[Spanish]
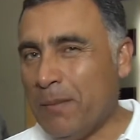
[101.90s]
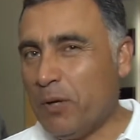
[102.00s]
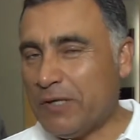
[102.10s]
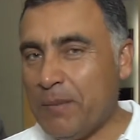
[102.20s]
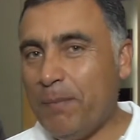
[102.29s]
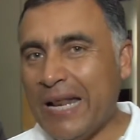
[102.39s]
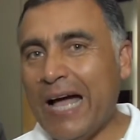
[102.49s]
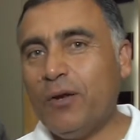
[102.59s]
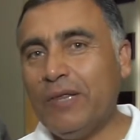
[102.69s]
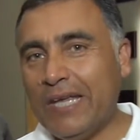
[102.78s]
pero se
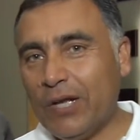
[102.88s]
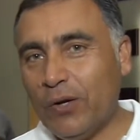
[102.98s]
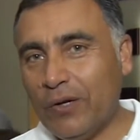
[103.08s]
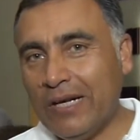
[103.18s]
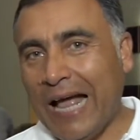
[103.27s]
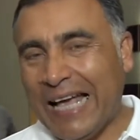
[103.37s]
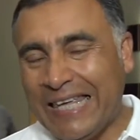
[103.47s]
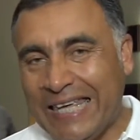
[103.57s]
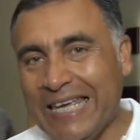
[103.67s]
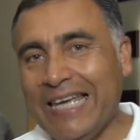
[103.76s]
inspiraron, dijeron,
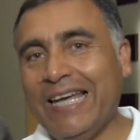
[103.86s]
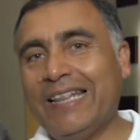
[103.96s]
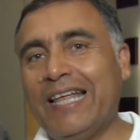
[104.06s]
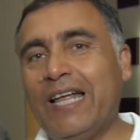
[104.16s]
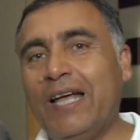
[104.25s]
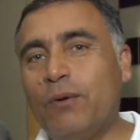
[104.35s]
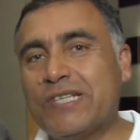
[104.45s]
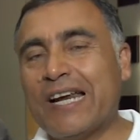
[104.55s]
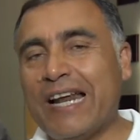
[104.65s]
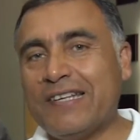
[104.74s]
aquí está
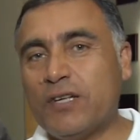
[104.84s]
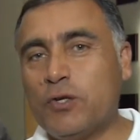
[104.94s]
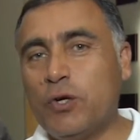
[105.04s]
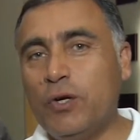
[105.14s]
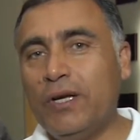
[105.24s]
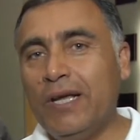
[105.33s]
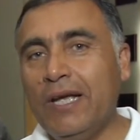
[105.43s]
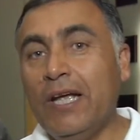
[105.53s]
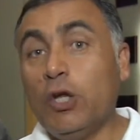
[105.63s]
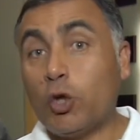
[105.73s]
nuestra realización,
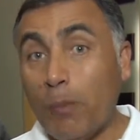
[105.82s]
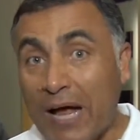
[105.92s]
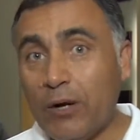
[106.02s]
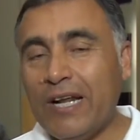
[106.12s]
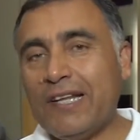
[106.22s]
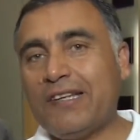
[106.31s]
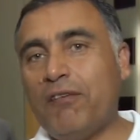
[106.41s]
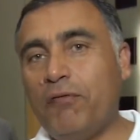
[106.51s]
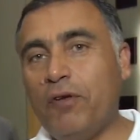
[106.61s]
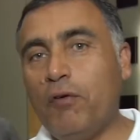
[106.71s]
tomaron el
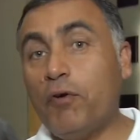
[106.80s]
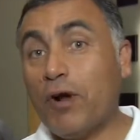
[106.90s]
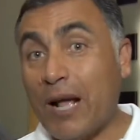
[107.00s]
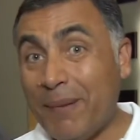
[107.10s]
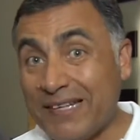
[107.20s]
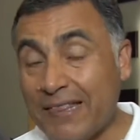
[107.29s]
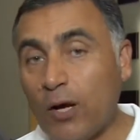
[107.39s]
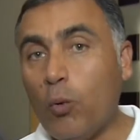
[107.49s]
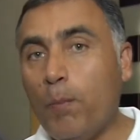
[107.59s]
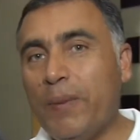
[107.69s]
desafío, fueron capaces
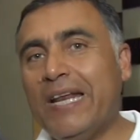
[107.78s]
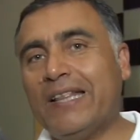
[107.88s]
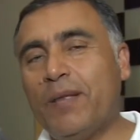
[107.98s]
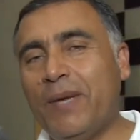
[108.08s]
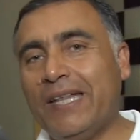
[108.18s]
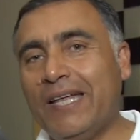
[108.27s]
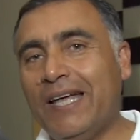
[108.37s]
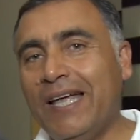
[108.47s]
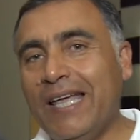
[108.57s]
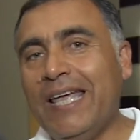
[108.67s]
de cumplir esta meta
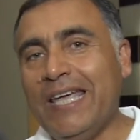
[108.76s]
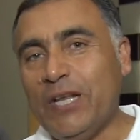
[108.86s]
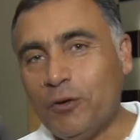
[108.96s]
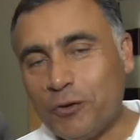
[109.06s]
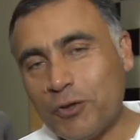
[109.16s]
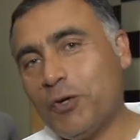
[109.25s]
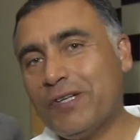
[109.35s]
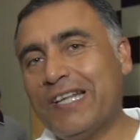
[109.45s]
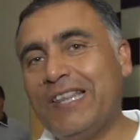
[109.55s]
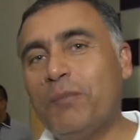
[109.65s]
y nosotros
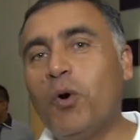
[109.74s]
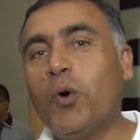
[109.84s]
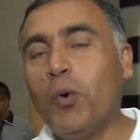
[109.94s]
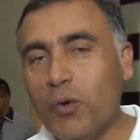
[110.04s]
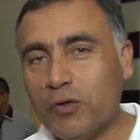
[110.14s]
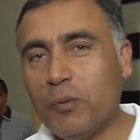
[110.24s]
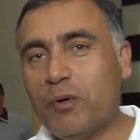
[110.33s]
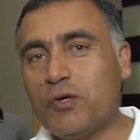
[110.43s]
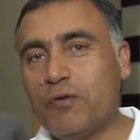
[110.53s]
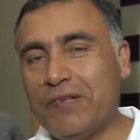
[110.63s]
nos sentimos orgullosos por nuestros